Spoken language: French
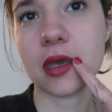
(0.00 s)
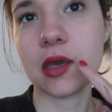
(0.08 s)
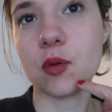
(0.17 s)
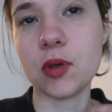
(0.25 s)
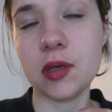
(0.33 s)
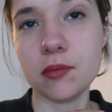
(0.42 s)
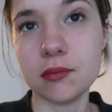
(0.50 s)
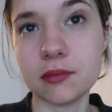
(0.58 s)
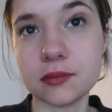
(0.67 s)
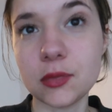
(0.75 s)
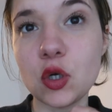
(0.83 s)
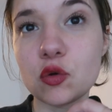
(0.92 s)
Et oui,
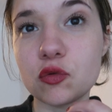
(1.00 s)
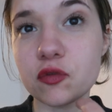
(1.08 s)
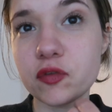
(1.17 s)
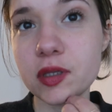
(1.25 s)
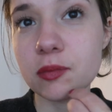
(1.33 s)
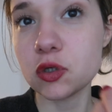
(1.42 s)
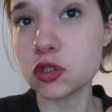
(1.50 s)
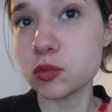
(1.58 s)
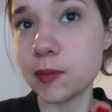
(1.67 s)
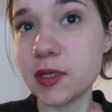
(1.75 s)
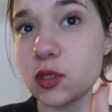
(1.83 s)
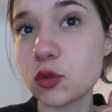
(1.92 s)
en confinement, je
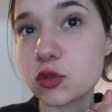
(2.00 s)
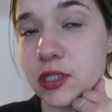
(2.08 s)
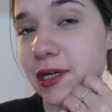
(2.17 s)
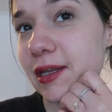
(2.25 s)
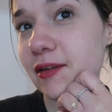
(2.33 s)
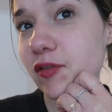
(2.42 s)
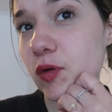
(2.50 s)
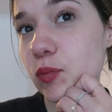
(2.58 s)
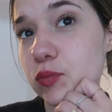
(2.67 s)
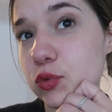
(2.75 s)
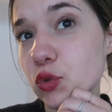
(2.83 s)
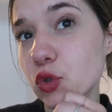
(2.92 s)
me mets du rouge à lèvres
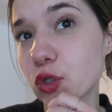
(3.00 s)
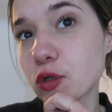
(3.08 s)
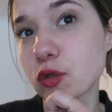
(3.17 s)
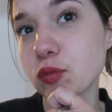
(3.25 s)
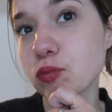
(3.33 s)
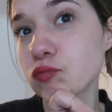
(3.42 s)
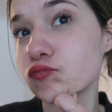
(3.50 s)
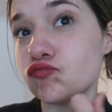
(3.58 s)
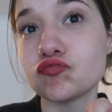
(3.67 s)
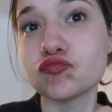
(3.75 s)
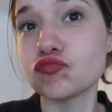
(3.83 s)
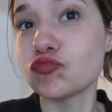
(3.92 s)
pour euh,
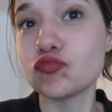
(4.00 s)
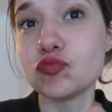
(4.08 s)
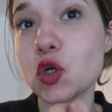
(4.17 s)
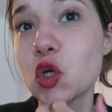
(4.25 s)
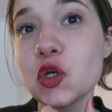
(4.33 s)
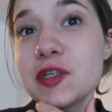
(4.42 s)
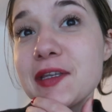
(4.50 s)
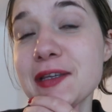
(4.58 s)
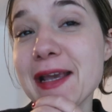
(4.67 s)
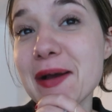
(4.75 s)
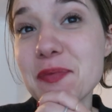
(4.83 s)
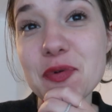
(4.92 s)
me
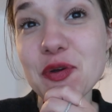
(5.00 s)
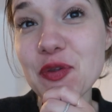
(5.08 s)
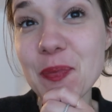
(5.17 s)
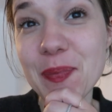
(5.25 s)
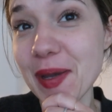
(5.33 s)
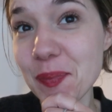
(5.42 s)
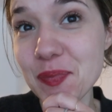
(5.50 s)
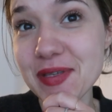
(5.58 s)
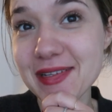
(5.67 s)
redonner un peu de peps.